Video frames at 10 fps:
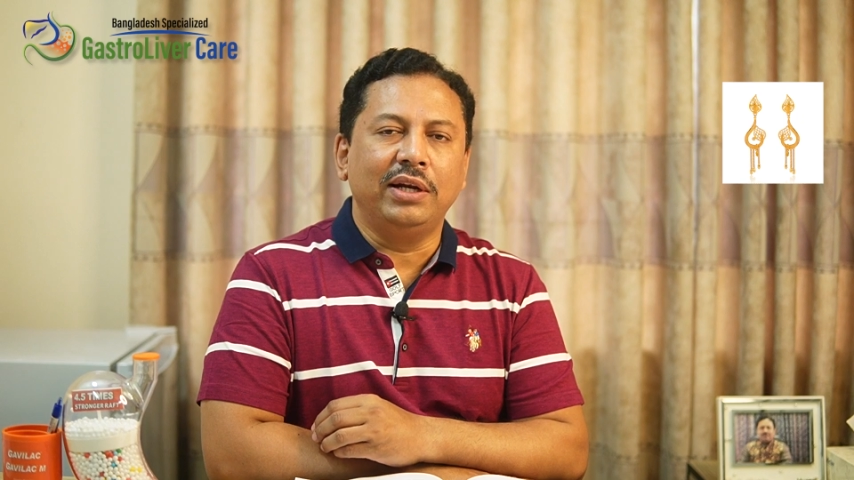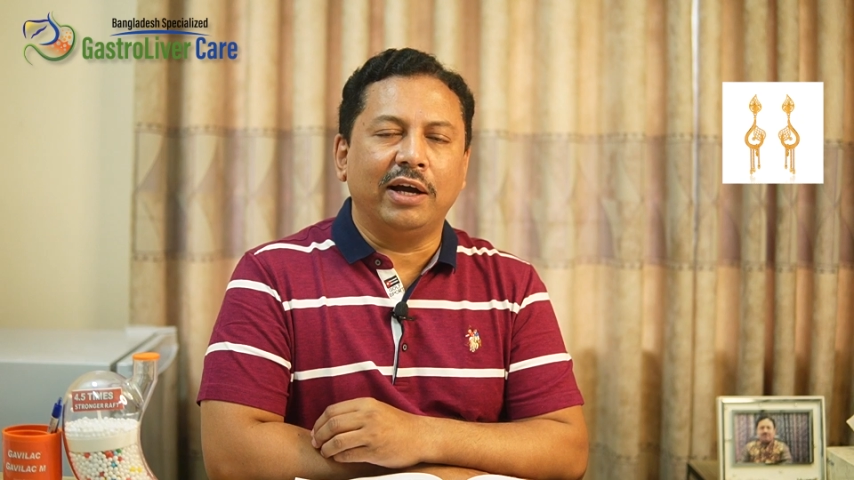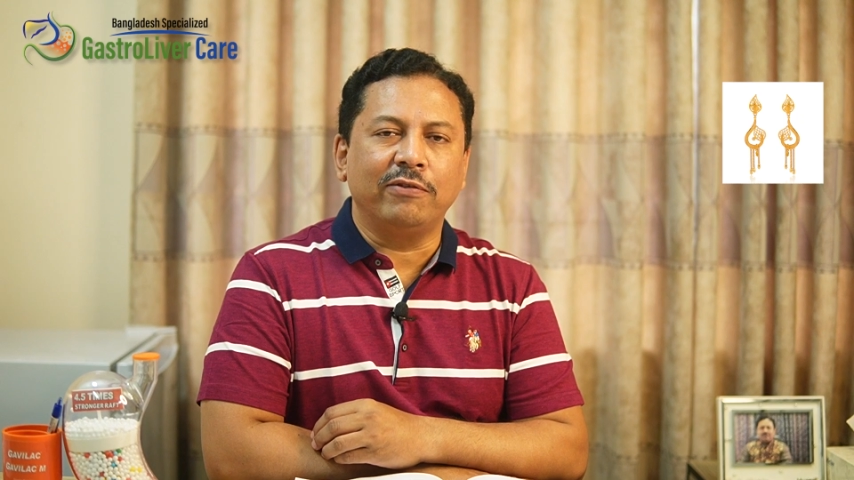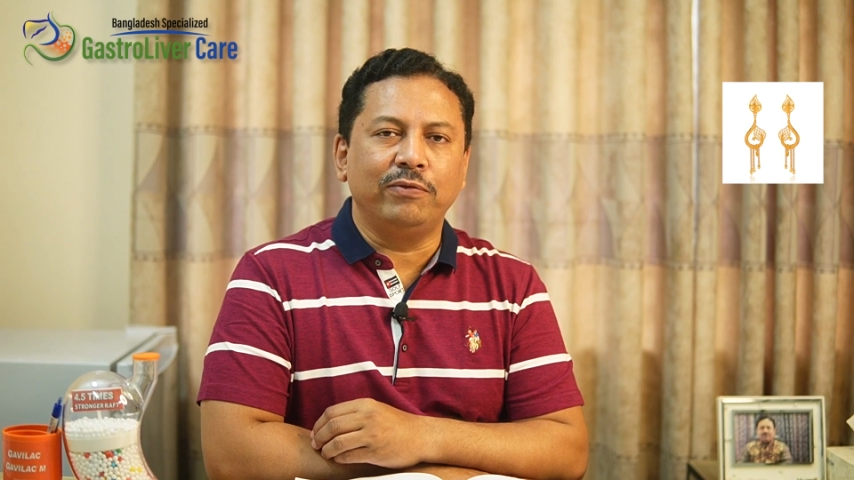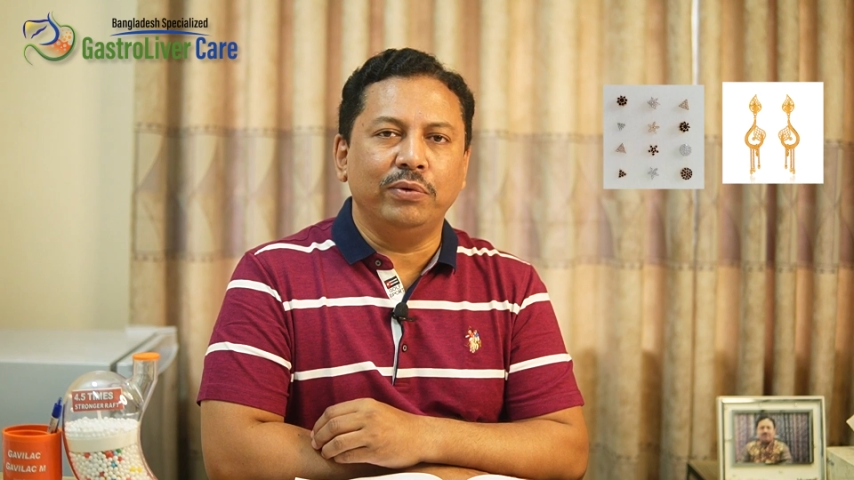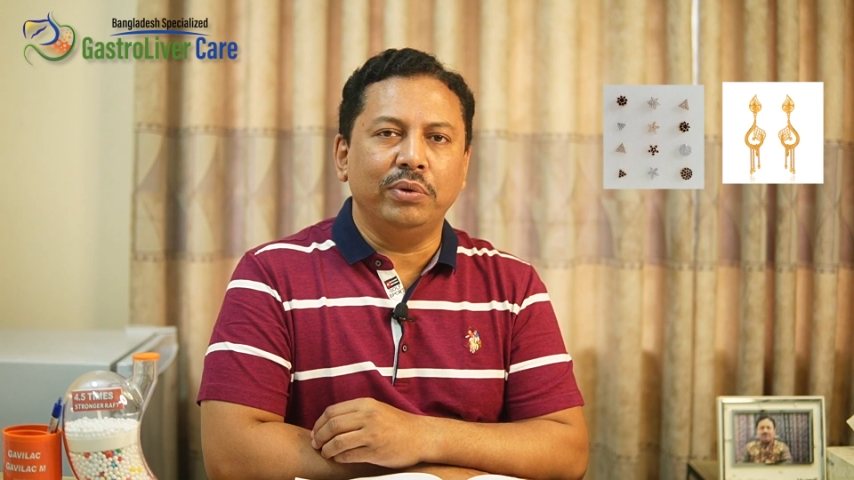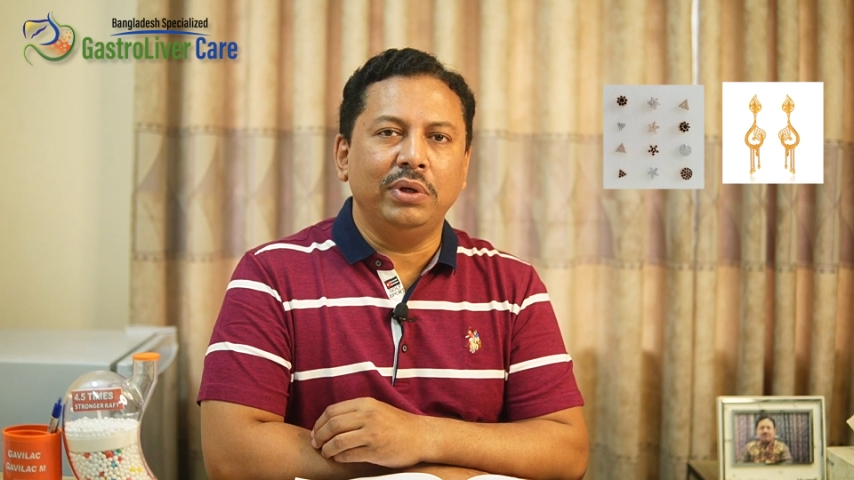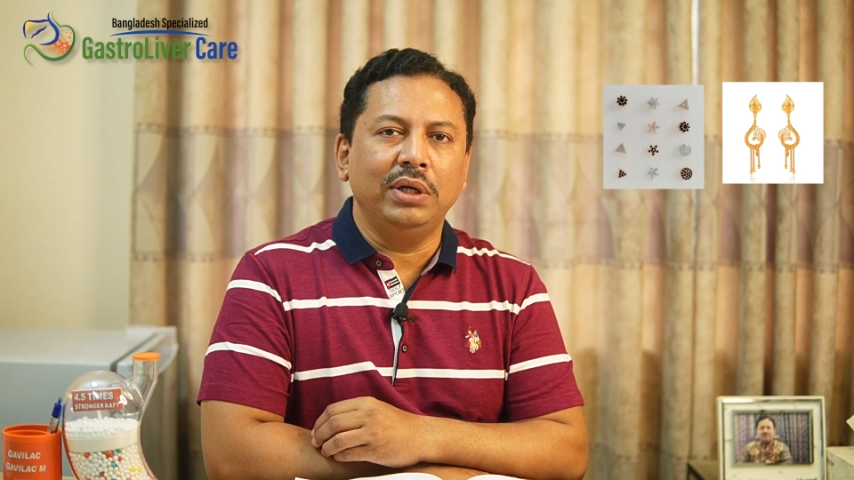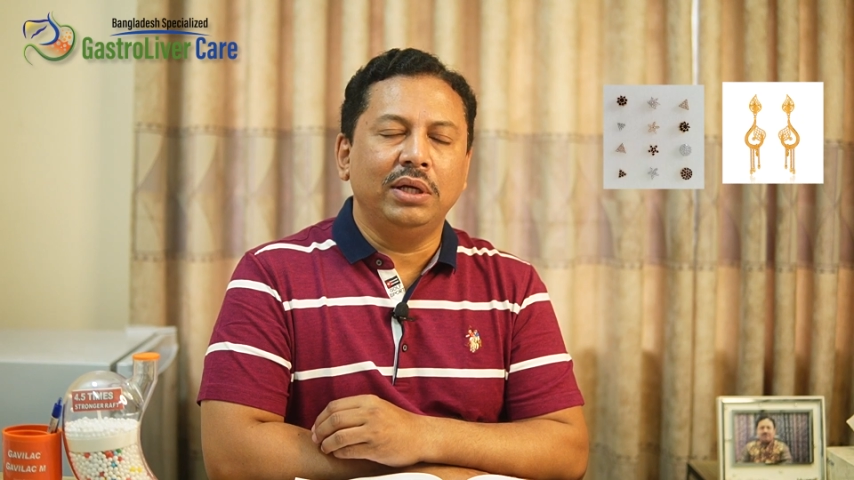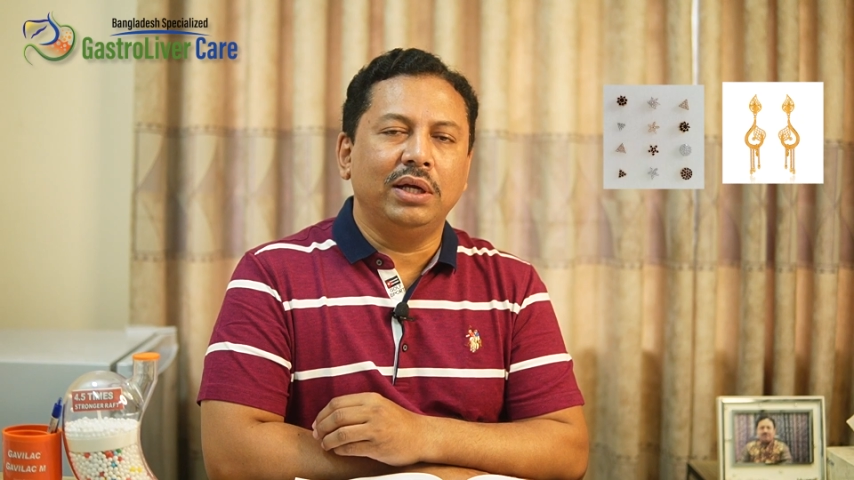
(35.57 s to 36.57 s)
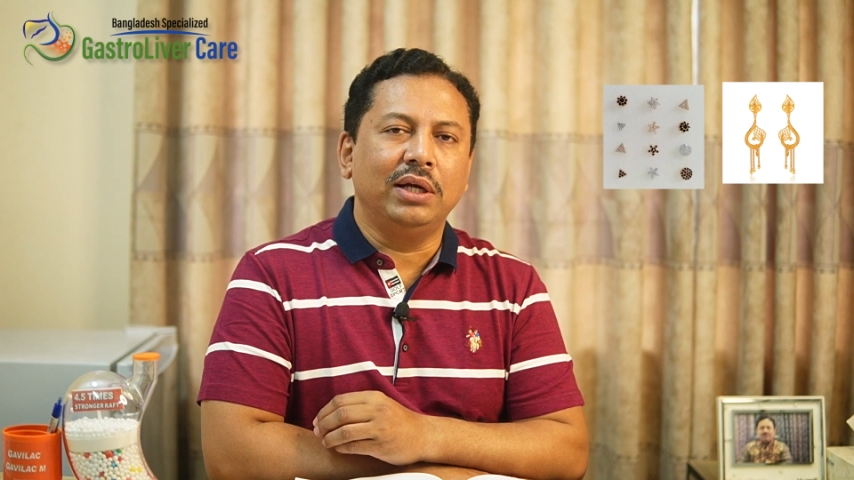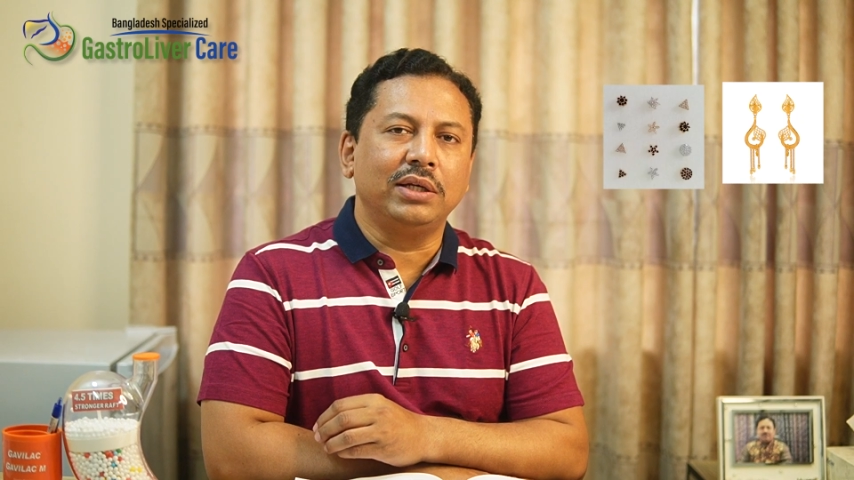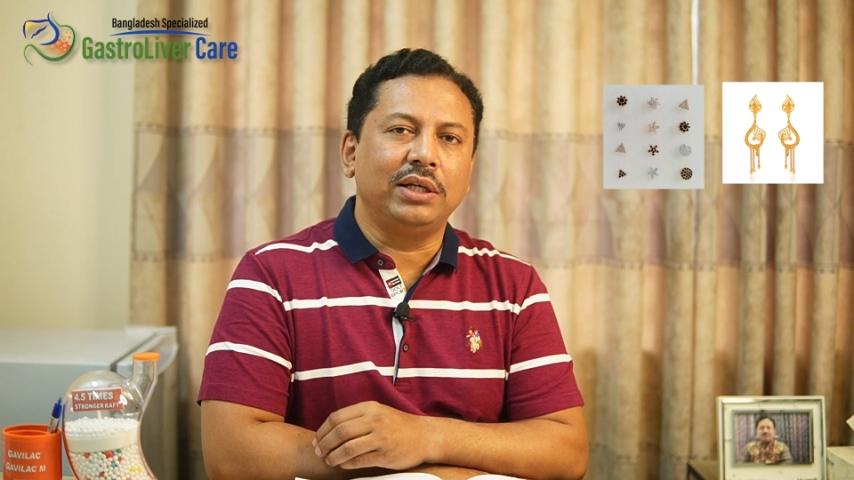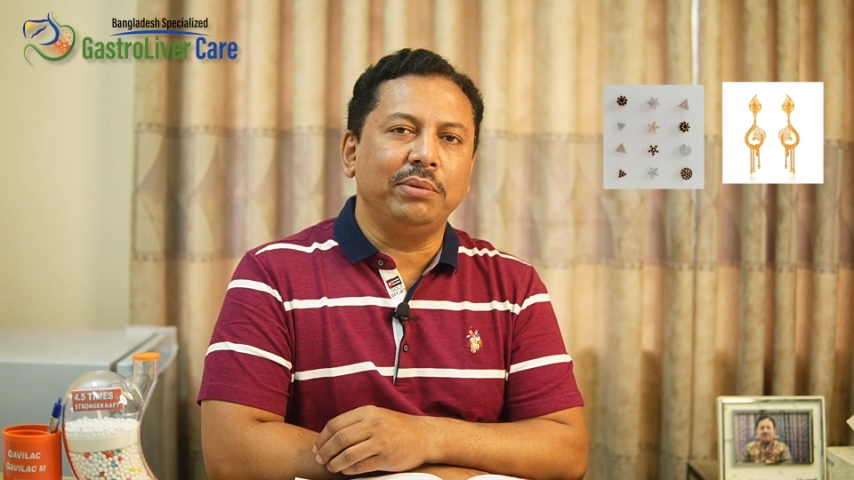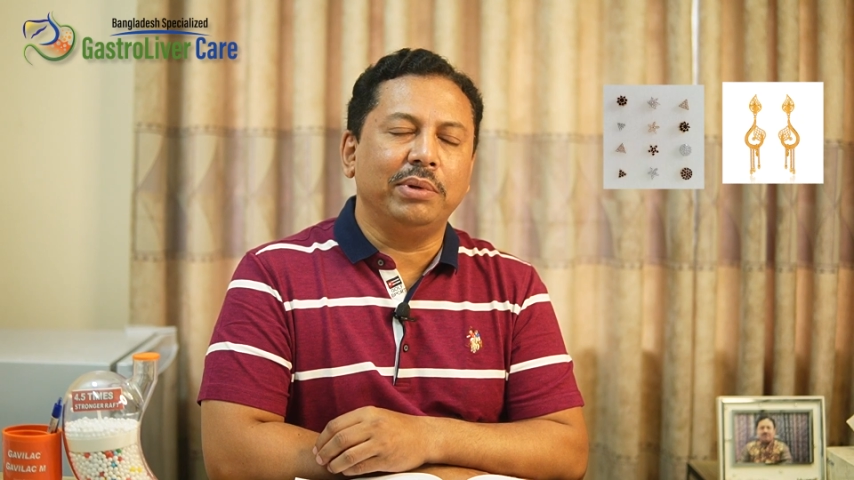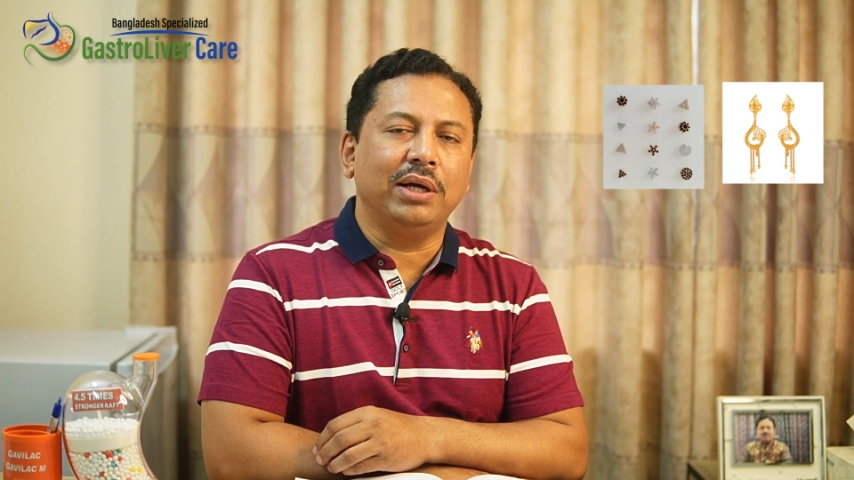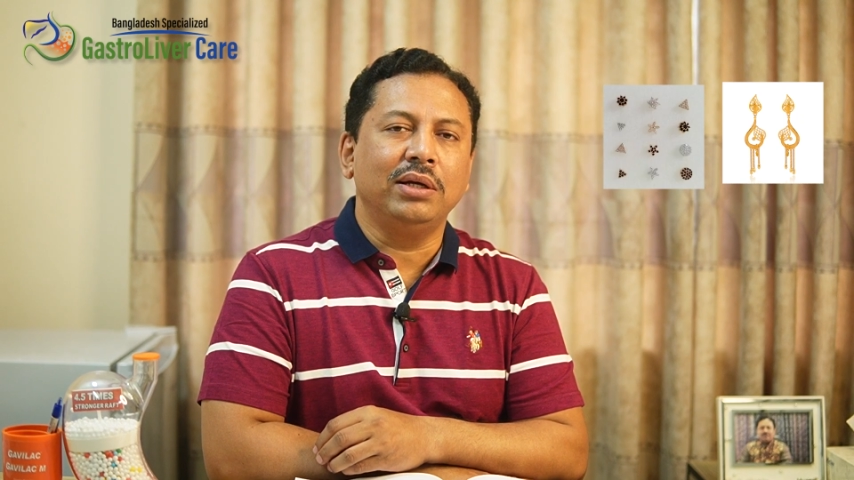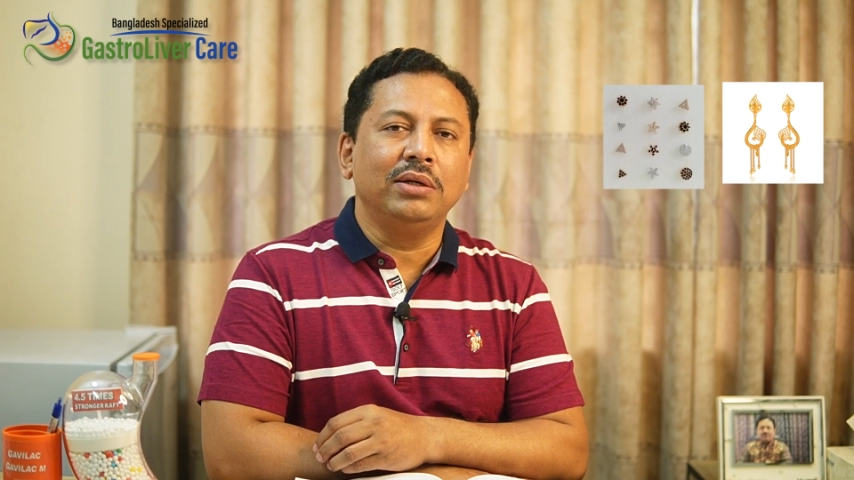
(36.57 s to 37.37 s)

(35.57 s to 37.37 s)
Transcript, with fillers: নাকফুল কিংবা